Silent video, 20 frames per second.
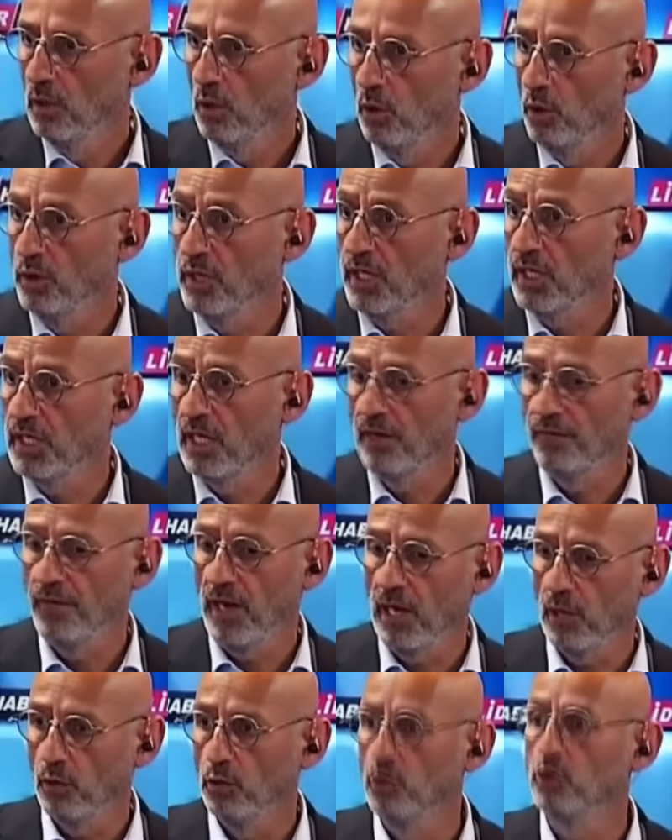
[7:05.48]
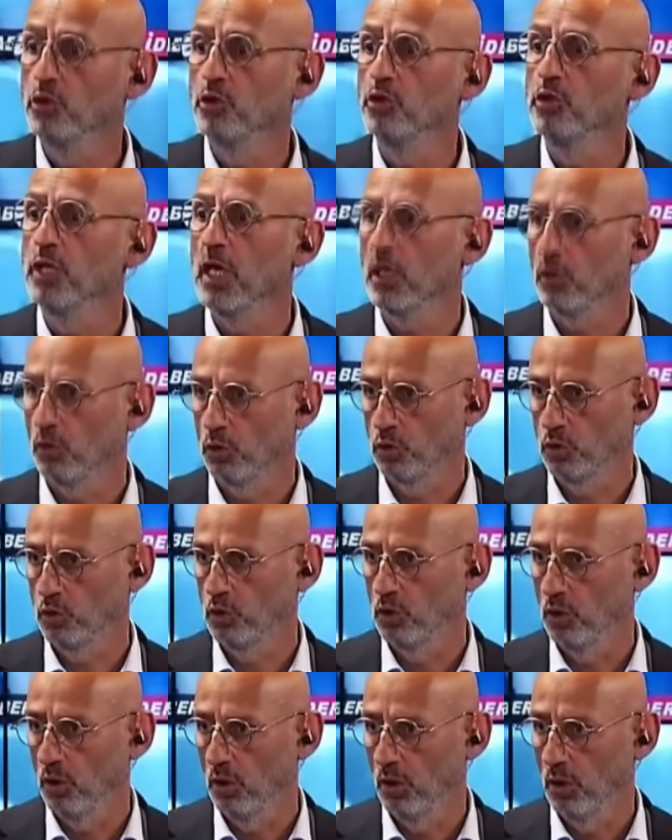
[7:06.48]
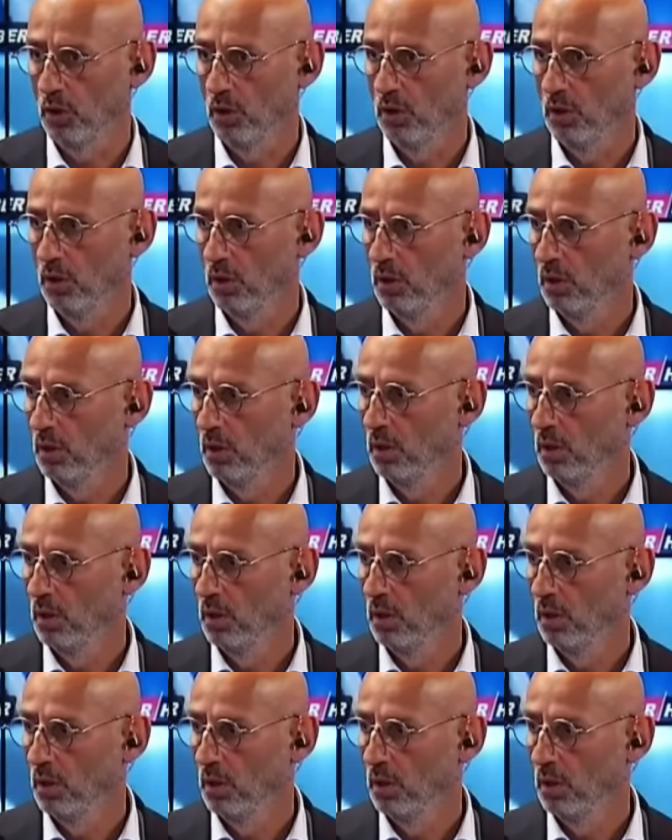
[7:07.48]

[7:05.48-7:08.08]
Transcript: 12 defa 13.ye koşuyor. Koşuyor.